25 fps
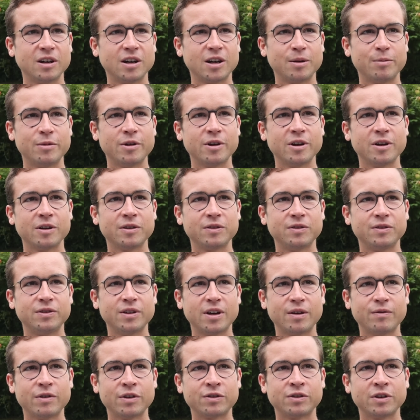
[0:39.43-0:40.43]
Aber
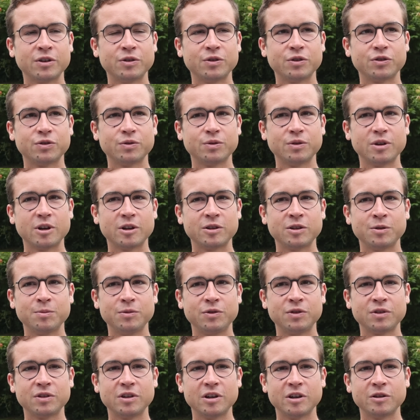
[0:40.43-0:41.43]
da war es halt noch so, da hatte ich
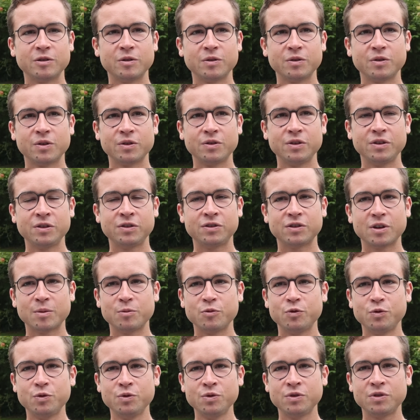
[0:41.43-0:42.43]
mit Triathlon noch nichts
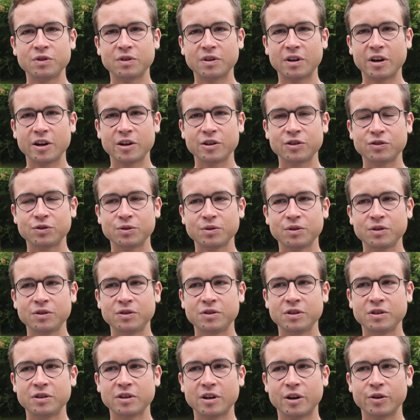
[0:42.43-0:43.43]
am Hut eigentlich so
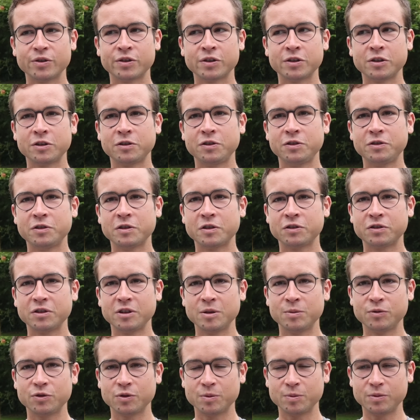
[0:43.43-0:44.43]
richtig, außer dass ich das
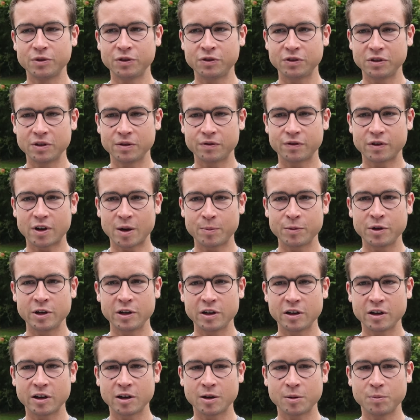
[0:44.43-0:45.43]
eben so ein bisschen
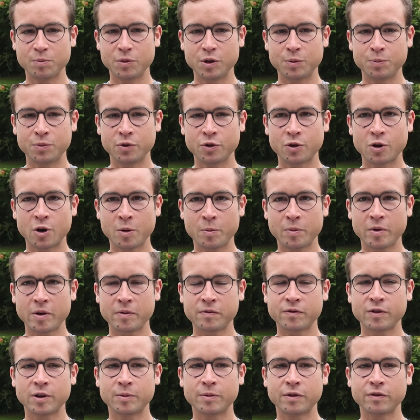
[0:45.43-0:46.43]
familiär mitbekommen
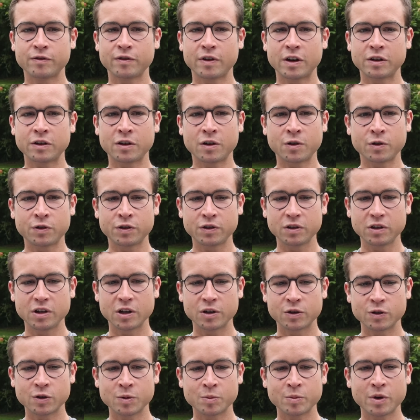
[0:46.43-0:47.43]
habe, weil mein Vater auch
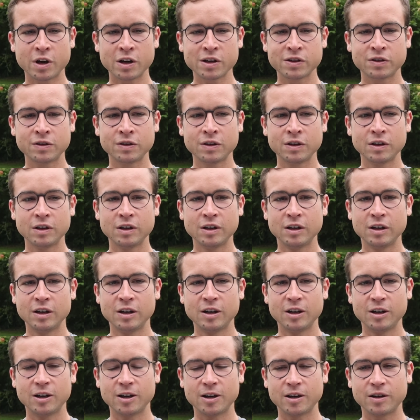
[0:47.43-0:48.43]
Triathlon macht.
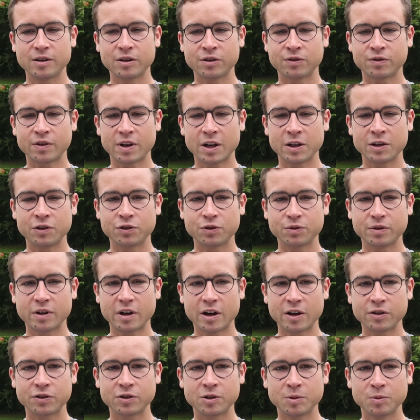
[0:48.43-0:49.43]
Äh, das war eigentlich so
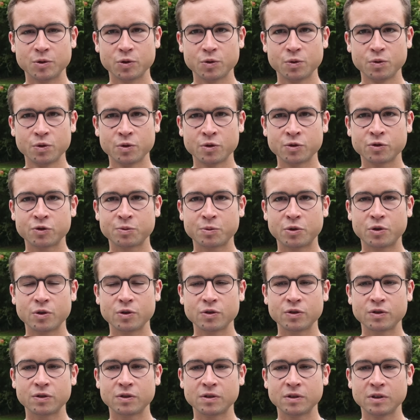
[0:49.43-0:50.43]
der einzige
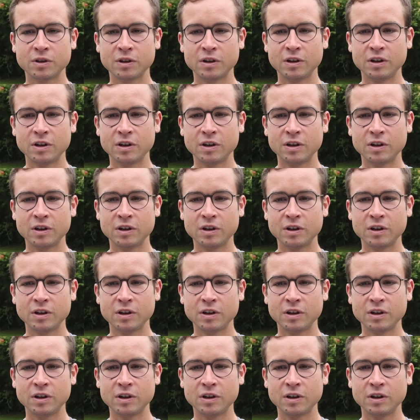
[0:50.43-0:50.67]
Berührungspunkt.